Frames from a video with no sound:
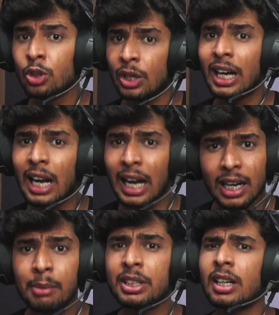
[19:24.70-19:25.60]
यार अगर
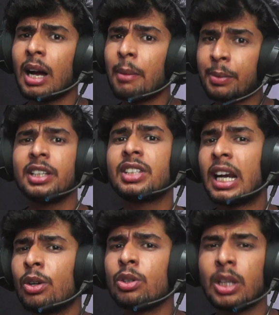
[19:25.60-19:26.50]
अभी तक आपने इस
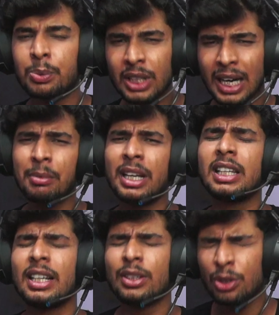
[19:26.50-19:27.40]
चैनल को सब्सक्राइब नहीं
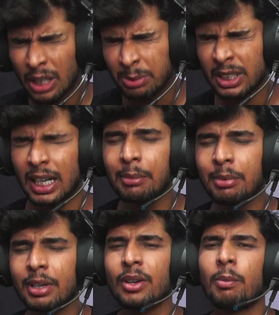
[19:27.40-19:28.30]
किया तो सब्सक्राइब
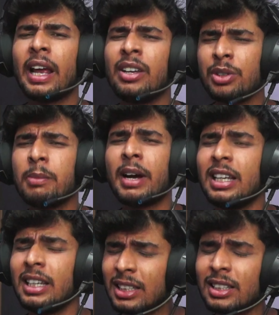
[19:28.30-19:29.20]
कर लो भाई क्योंकि भाई
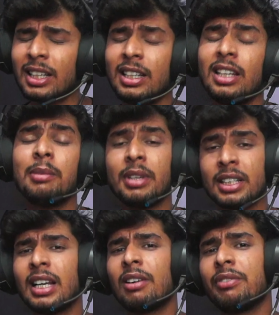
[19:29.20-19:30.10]
इसी तरीके की
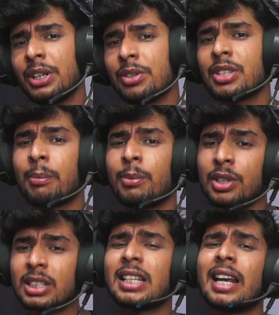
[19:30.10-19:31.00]
मजेदार वीडियोस आपको
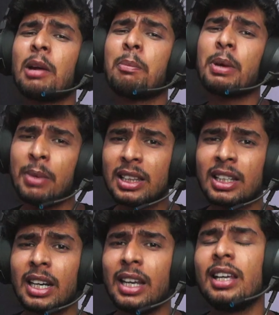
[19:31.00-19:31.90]
इस चैनल पे मिलती रहेंगी